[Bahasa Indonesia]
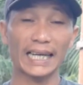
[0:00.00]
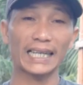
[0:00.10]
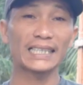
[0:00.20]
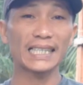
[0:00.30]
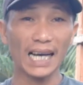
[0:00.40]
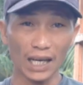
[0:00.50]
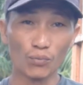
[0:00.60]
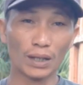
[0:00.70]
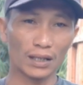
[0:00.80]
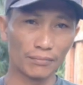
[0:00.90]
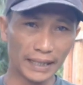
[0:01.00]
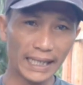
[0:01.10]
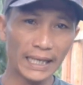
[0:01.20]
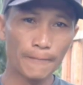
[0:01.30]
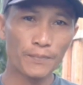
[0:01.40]
karena kalau
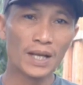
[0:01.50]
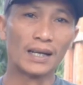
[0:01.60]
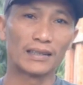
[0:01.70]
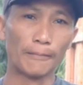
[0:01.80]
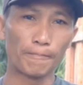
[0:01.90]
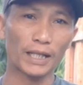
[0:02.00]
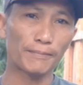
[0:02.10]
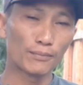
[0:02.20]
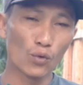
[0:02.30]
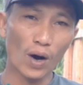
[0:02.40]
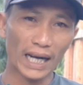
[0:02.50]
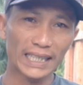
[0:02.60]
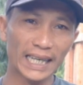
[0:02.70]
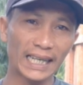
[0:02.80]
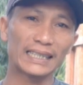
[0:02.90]
berlebih tempat
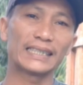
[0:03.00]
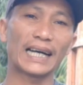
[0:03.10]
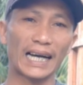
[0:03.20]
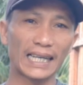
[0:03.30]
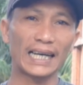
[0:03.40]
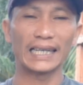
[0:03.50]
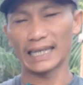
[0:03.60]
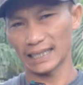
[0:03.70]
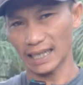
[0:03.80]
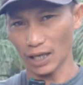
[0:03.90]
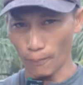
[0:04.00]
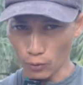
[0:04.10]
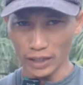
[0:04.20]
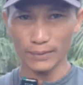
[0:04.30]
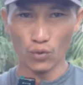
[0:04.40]
pembuangannya tidak ada dan
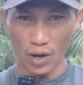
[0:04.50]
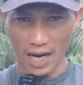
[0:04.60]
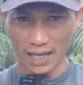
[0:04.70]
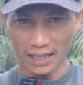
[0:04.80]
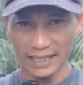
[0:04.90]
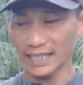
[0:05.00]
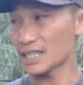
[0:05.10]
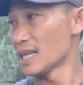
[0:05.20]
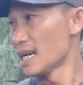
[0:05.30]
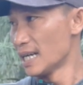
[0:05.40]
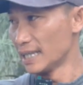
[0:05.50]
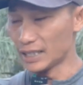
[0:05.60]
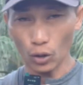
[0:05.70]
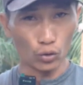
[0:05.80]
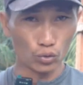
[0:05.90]
kalaupun dibuang di
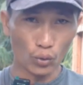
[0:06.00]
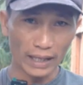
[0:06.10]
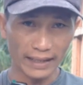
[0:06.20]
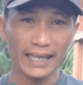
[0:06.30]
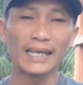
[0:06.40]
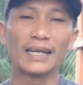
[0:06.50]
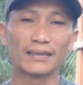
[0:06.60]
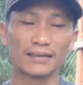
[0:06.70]
dicor untuk lantai